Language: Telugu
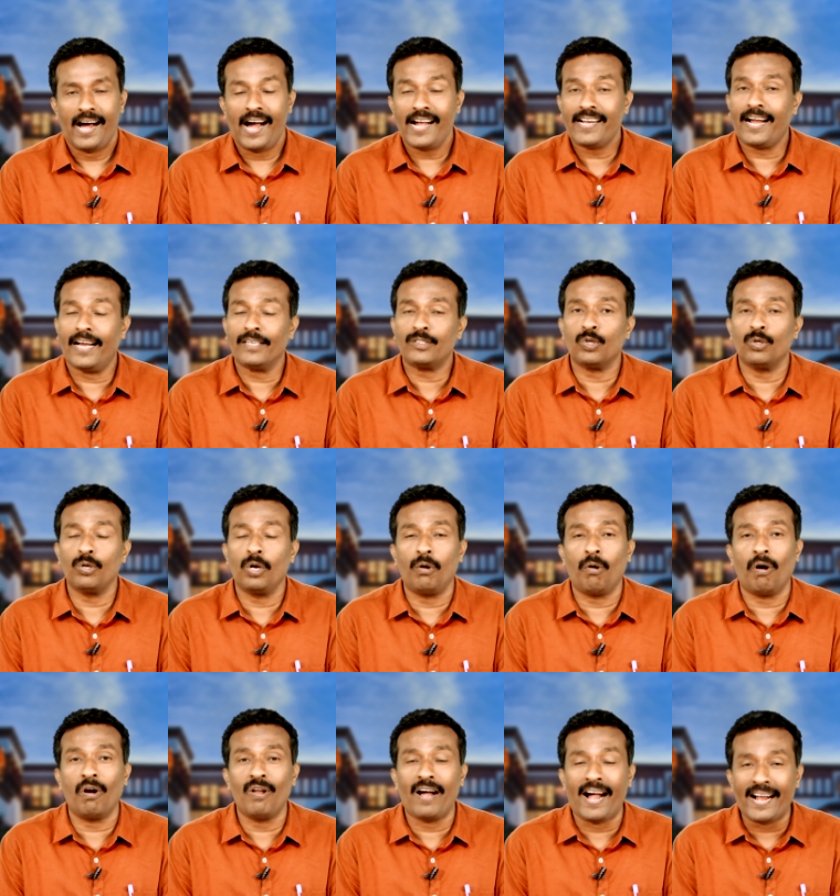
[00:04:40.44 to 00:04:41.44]
ఆకాశంలో
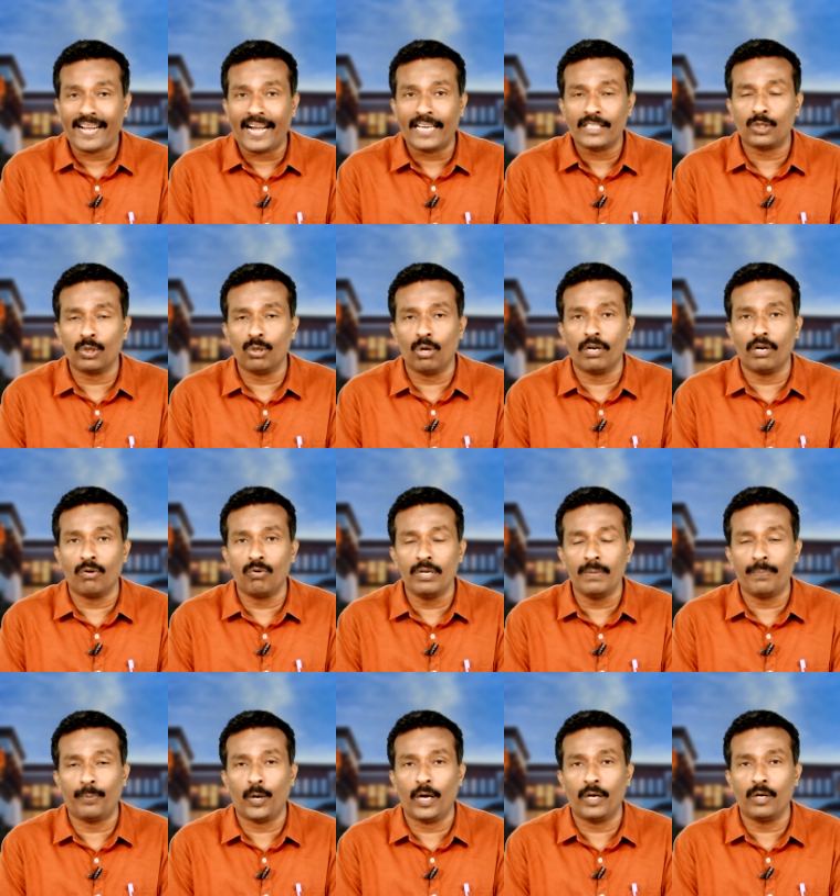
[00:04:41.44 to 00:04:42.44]
వాళ్ళు ఆకాశంలోనే
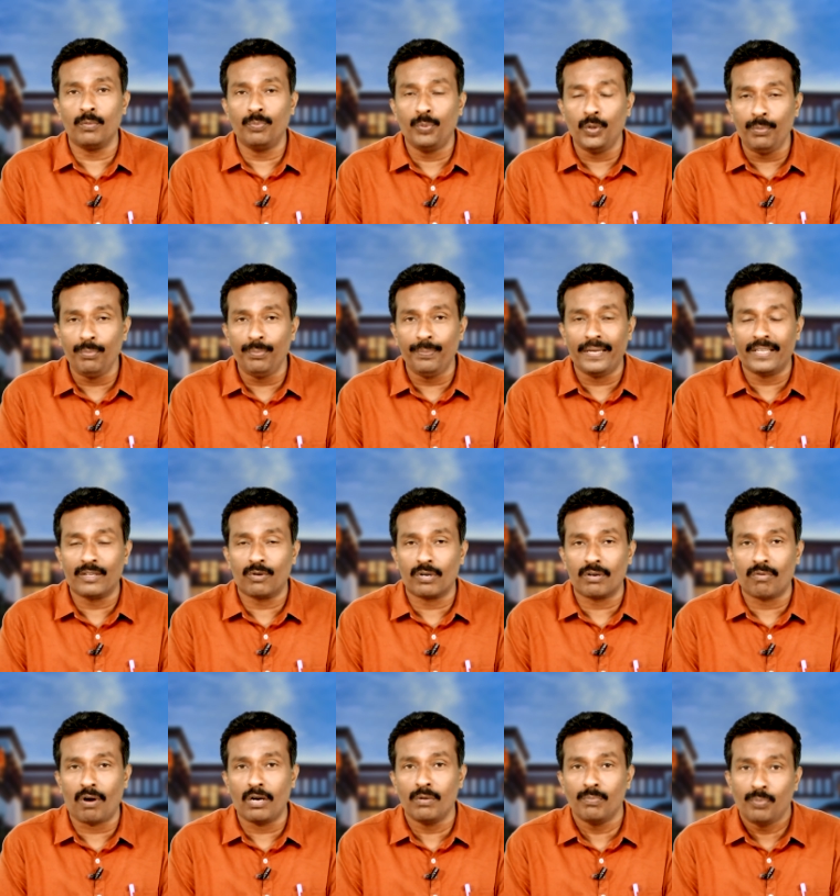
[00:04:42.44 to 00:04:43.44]
ఉండిపోయారు భూమి మీద
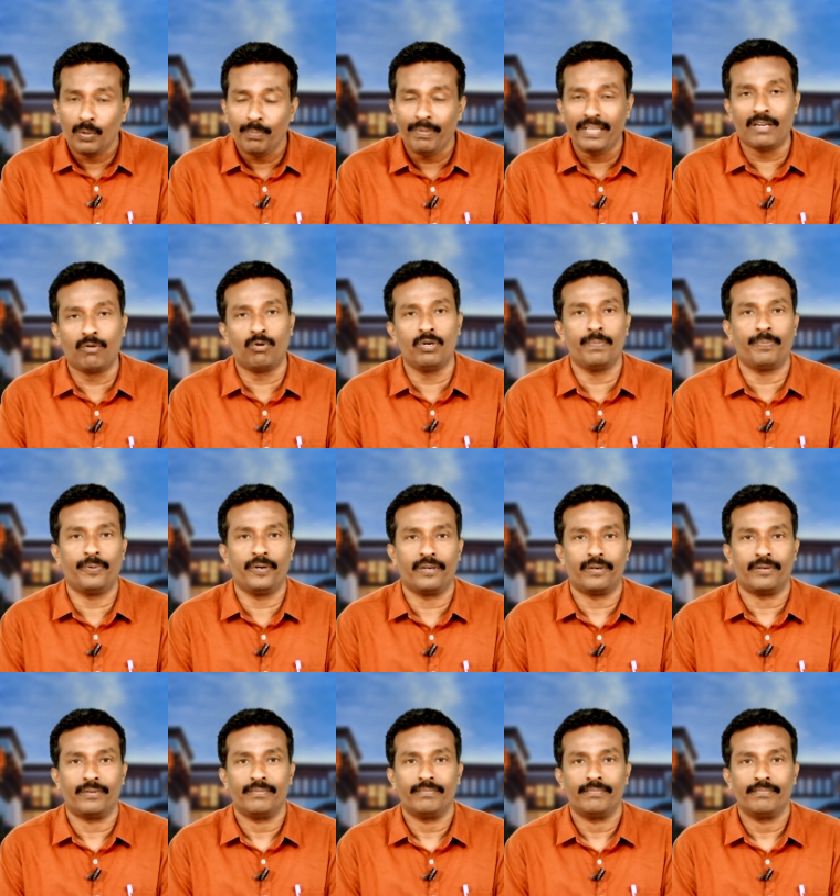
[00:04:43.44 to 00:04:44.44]
ఉన్న వాళ్ళు భూమి మీద
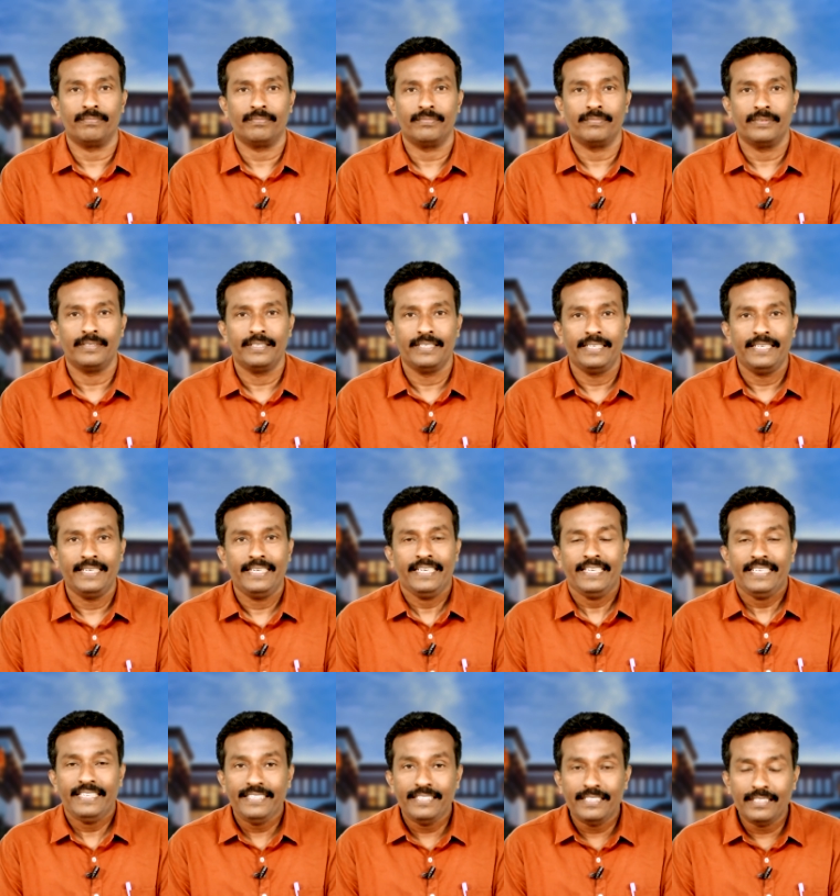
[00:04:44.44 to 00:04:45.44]
ఉండిపోయారు
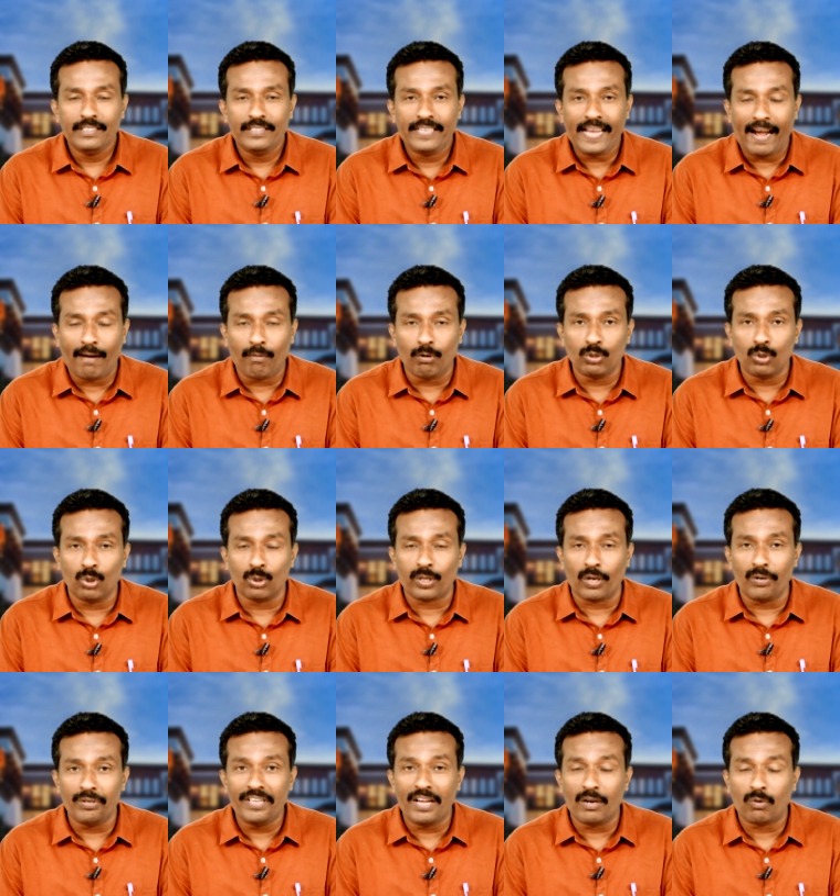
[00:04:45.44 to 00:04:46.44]

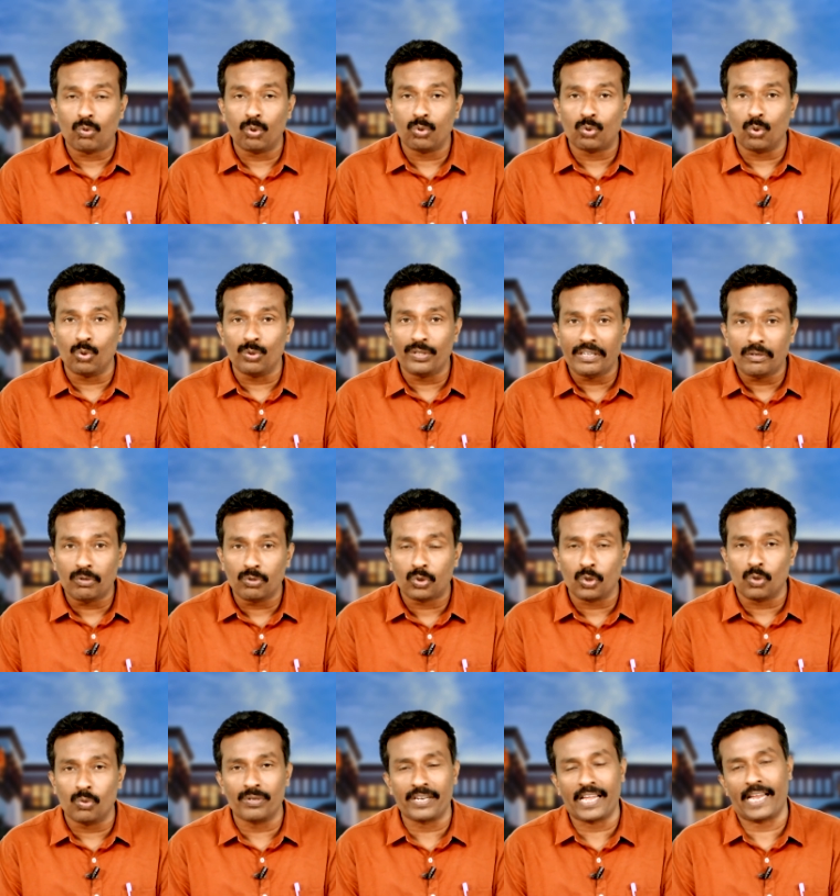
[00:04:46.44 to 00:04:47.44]
దేవదూతలు ఎక్కుతూ
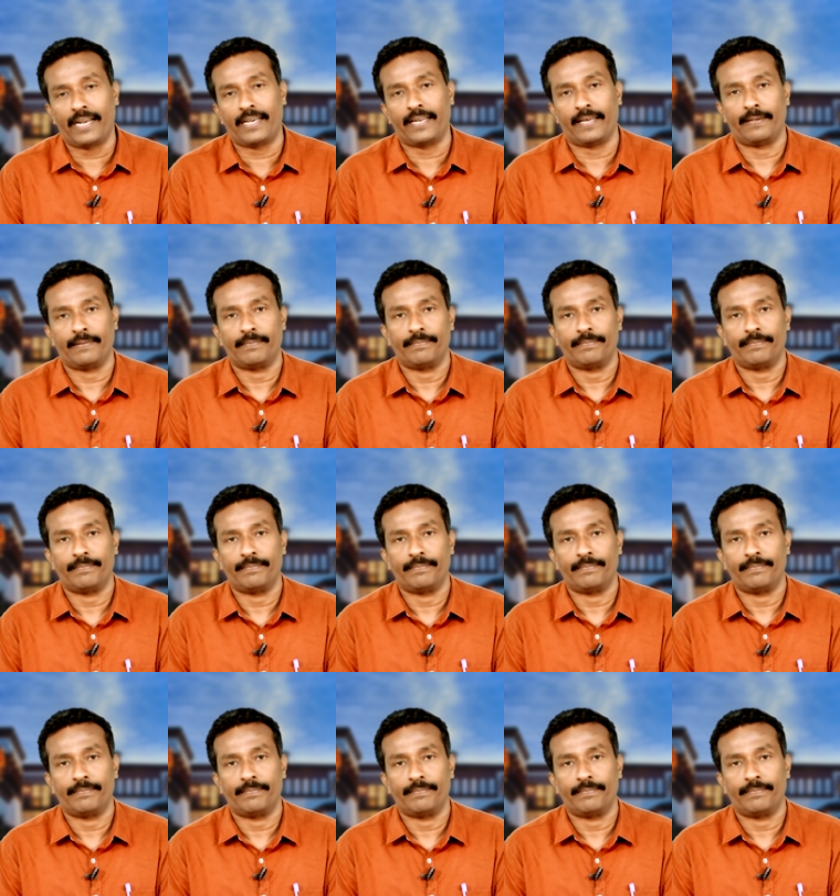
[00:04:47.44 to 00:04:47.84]
దిగుతూ ఉన్నారట